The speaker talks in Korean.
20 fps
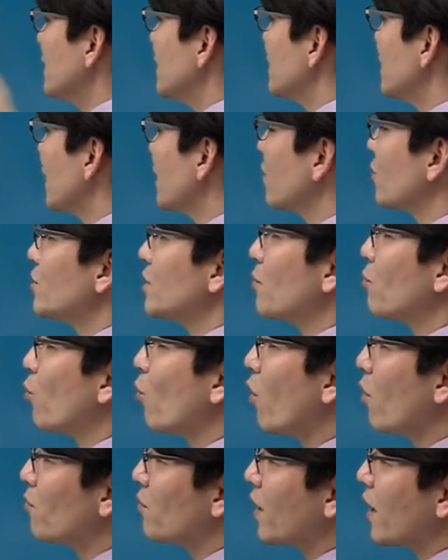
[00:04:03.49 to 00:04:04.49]
자 그리고 이제
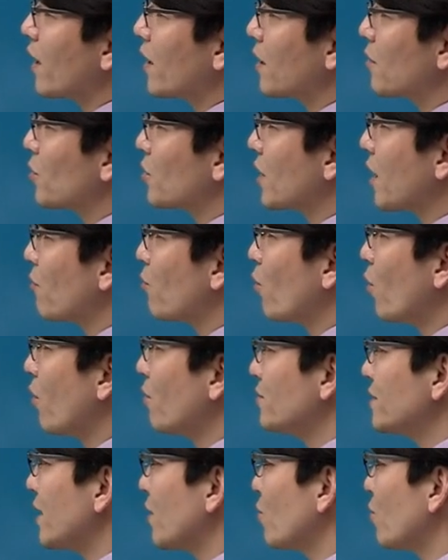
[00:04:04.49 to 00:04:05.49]
보험 계약이 뭐다
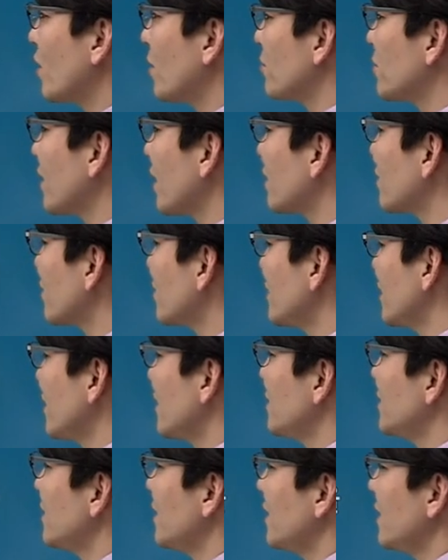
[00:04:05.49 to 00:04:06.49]
보험 사고가 뭐다 그런
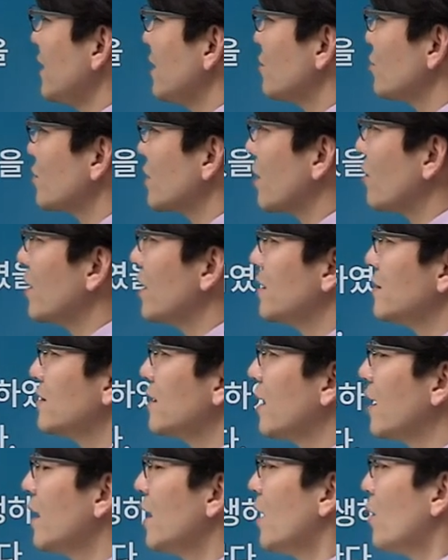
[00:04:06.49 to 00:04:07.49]
얘기들이 쭉 나와
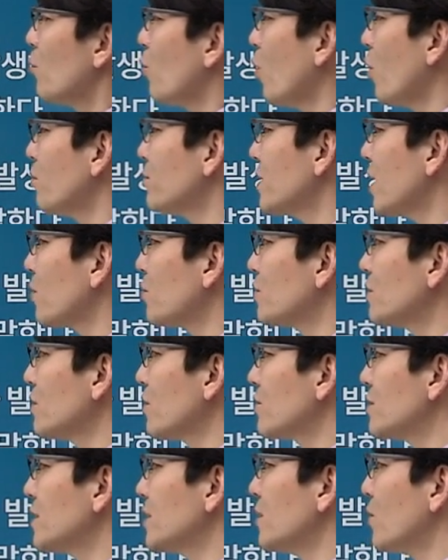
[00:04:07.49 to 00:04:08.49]
있는데 보험 사고는
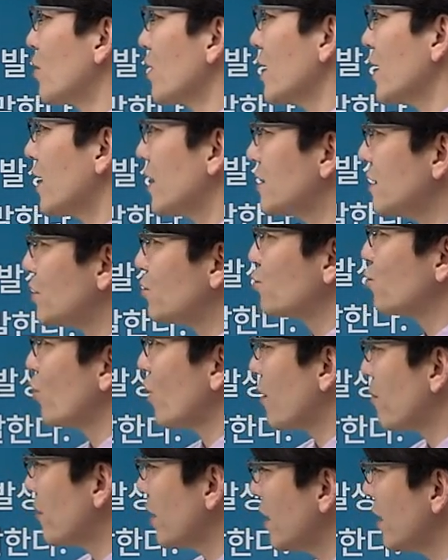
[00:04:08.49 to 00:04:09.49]
역시 여기가 이제
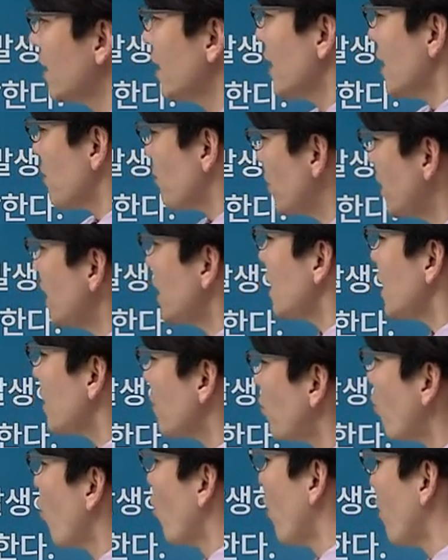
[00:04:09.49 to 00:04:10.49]
중요한 말이
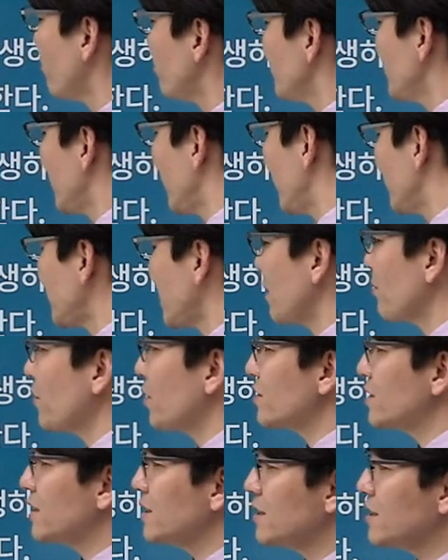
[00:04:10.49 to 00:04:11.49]
피보험자의
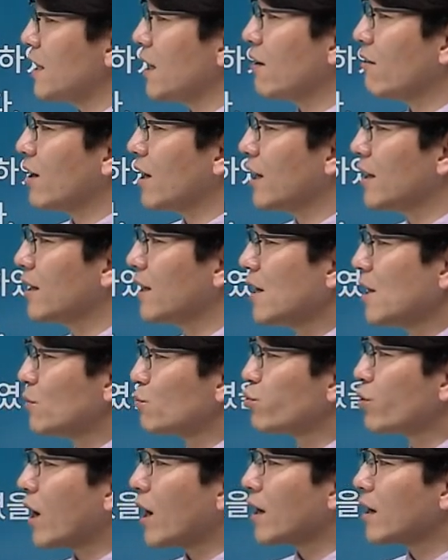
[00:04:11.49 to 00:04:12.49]
생명 신체에 관한
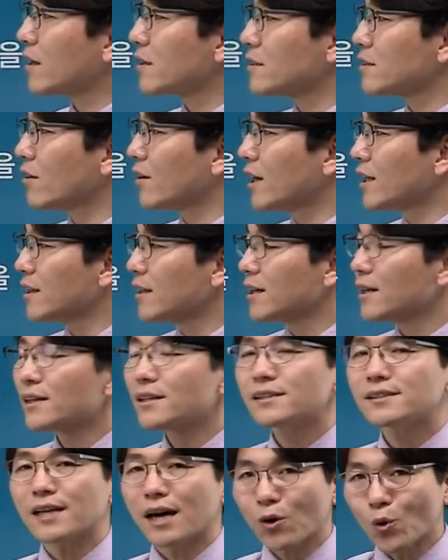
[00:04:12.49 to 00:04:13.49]
불확정한
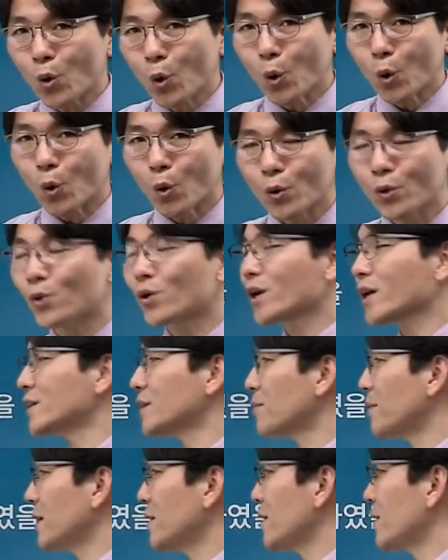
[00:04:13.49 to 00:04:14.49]
사고 이렇게
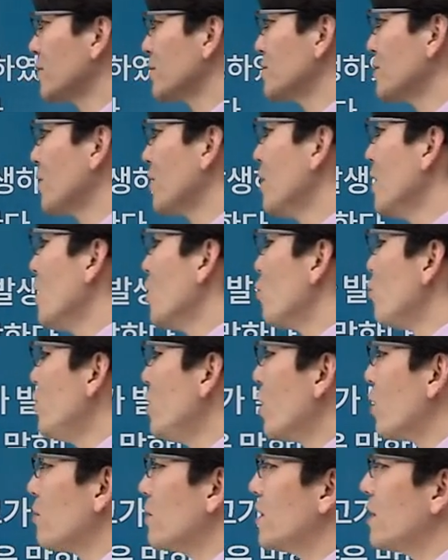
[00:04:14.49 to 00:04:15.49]
이제 봐야 되는 거죠.
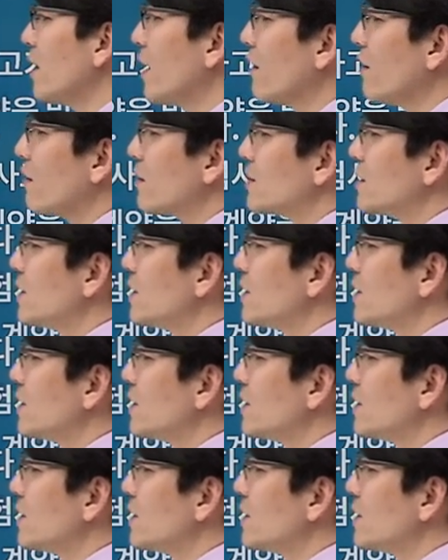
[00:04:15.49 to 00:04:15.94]
위험인데요.